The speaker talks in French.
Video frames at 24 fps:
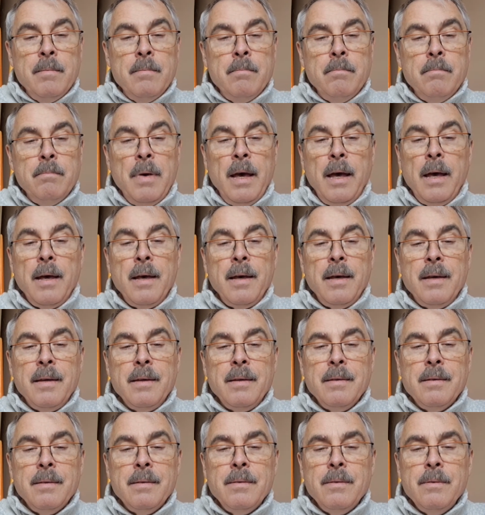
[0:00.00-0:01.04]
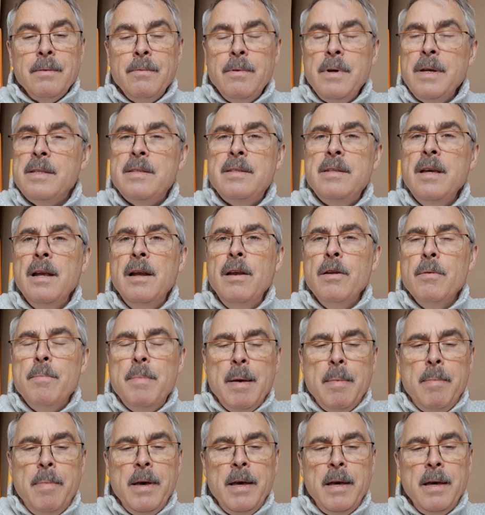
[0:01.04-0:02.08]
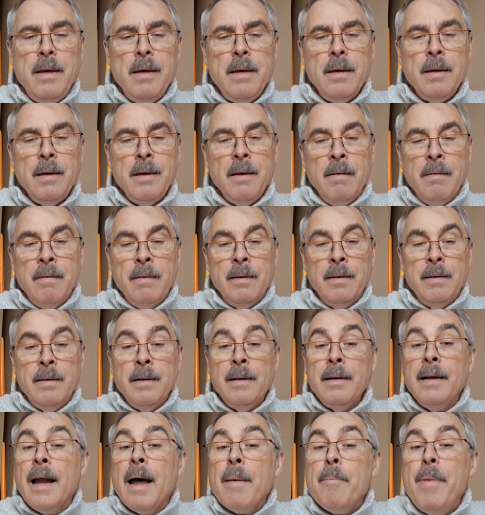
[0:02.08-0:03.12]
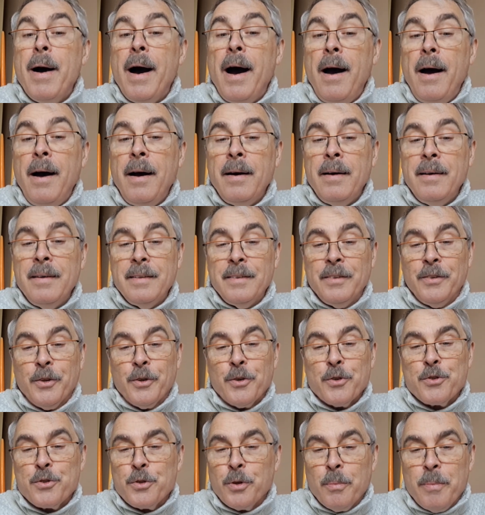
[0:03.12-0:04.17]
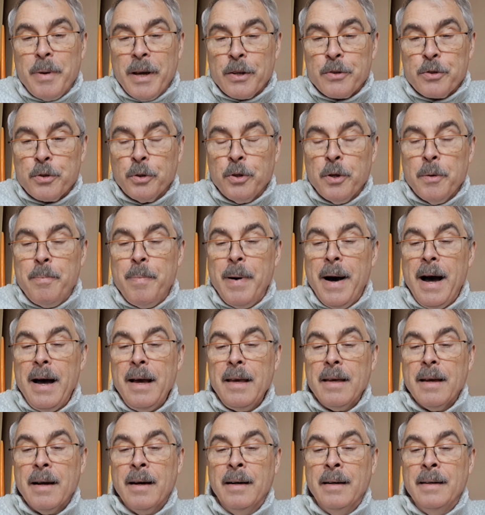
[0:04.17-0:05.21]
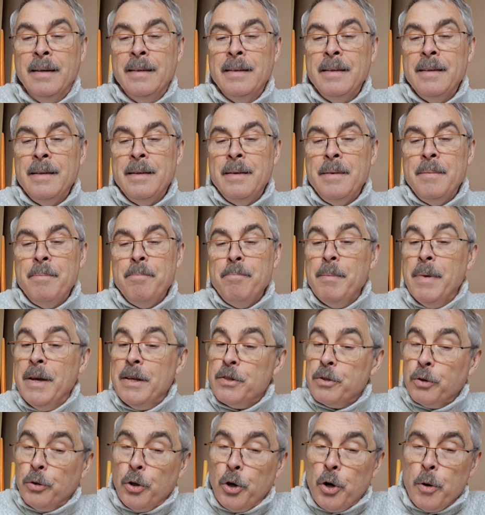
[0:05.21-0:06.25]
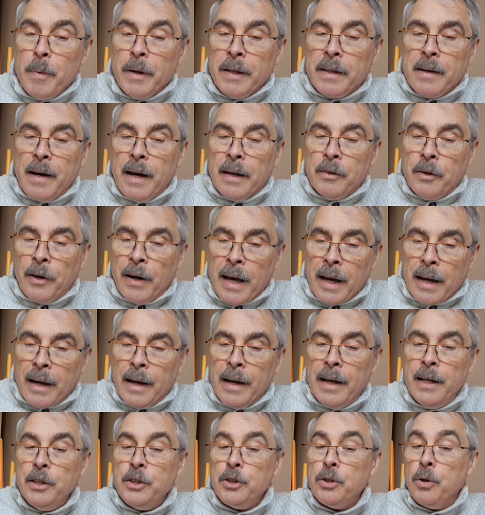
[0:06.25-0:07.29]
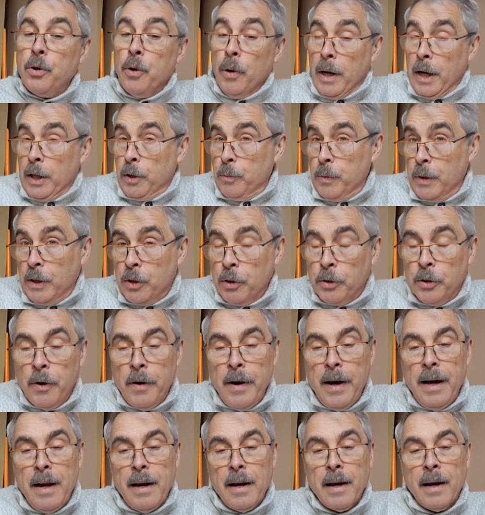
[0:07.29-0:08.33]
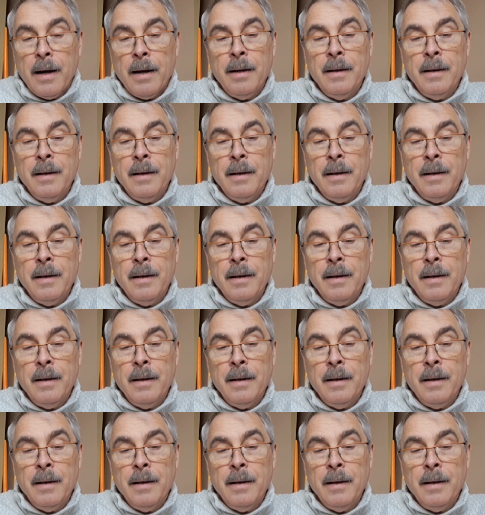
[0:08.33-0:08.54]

Mais où est-il le bébé Là-bas, dans son berceau de paille, mais on ne le mettra dans la crèche que la nuit de Noël.